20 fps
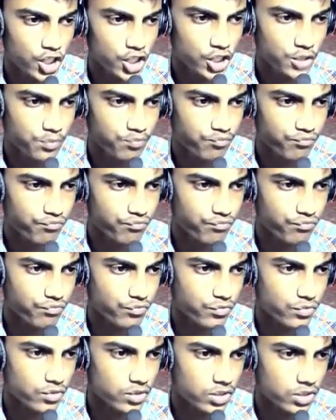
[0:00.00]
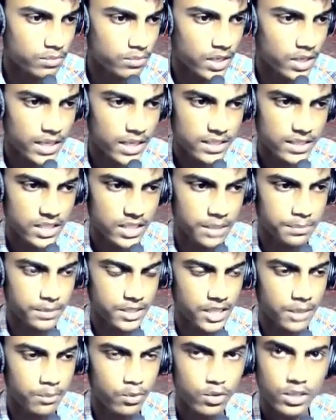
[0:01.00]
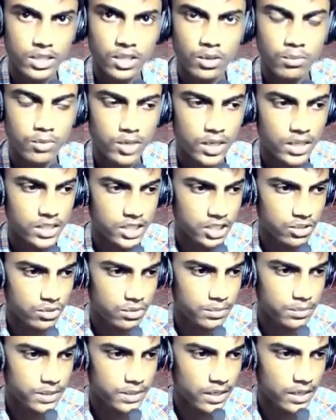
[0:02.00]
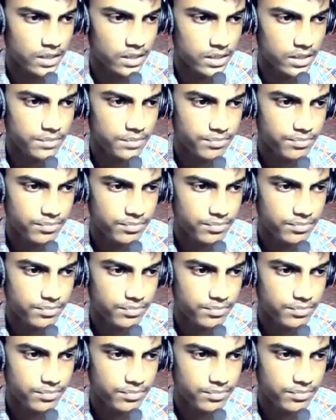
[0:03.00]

দিই তোমরা সাবস্ক্রাইব করে দাও মোরালজি ইউটিউব চ্যানেলকে